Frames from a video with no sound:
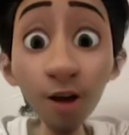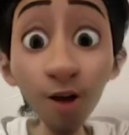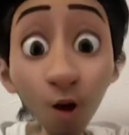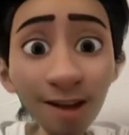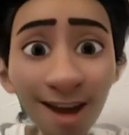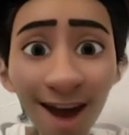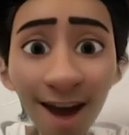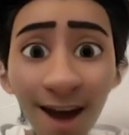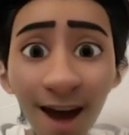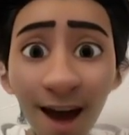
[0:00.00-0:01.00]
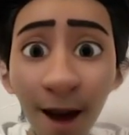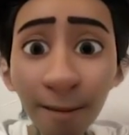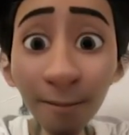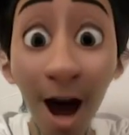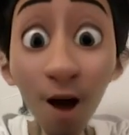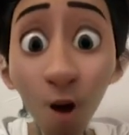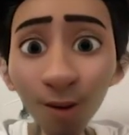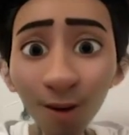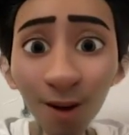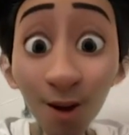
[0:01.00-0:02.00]
そして魔
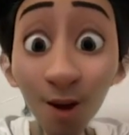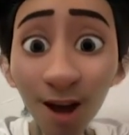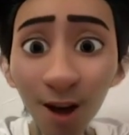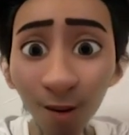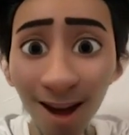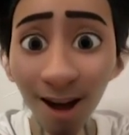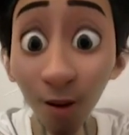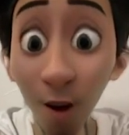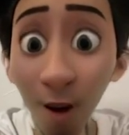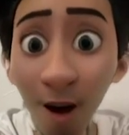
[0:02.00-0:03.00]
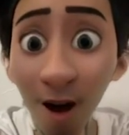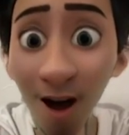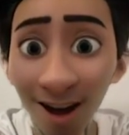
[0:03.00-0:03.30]
法の空気を入れると